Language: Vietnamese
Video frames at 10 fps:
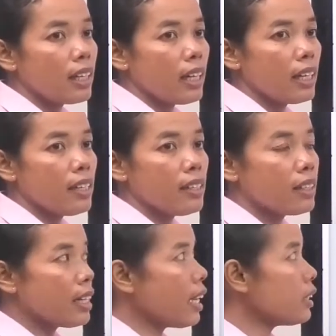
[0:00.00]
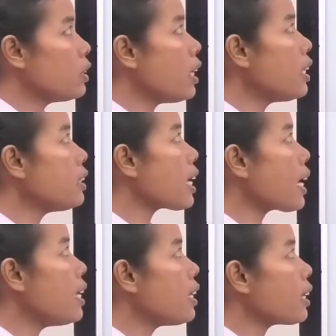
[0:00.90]
ý cái nào chun ấy sạ
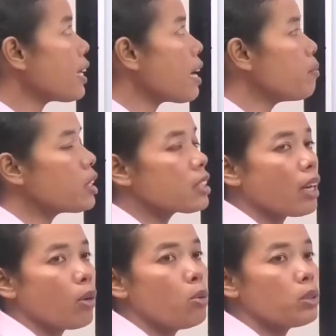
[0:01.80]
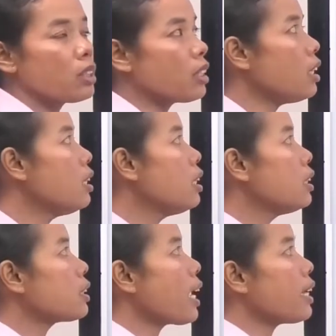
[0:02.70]
nơi hàng đám chưa sạ u chẳng tới
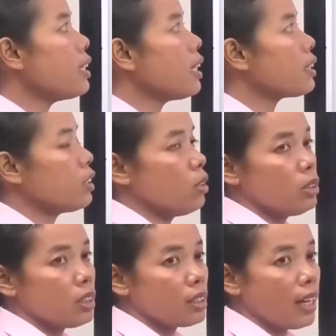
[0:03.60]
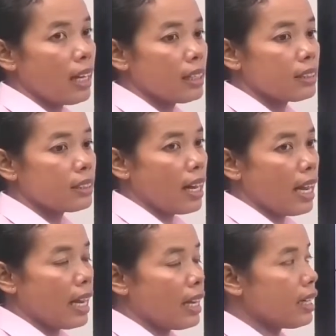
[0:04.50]
sạ nơi hàng chống chia sạ
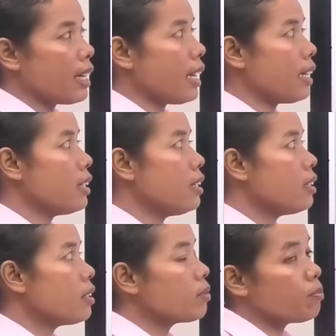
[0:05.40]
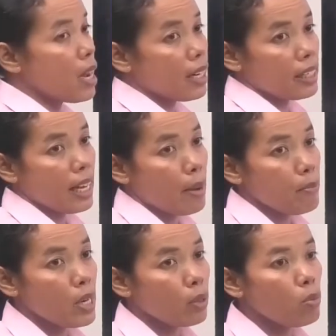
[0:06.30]
á cái nào bàn này tham
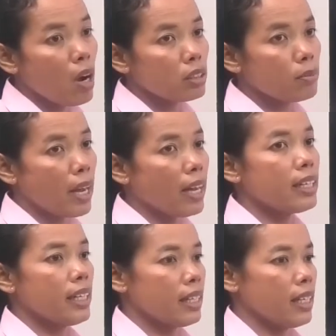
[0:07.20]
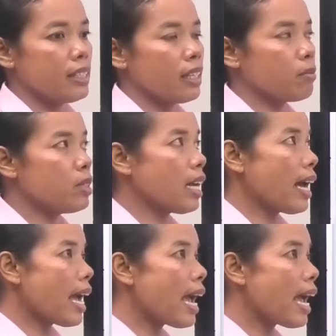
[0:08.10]
biên rụng ót smile kia tiền chẳng bữa ra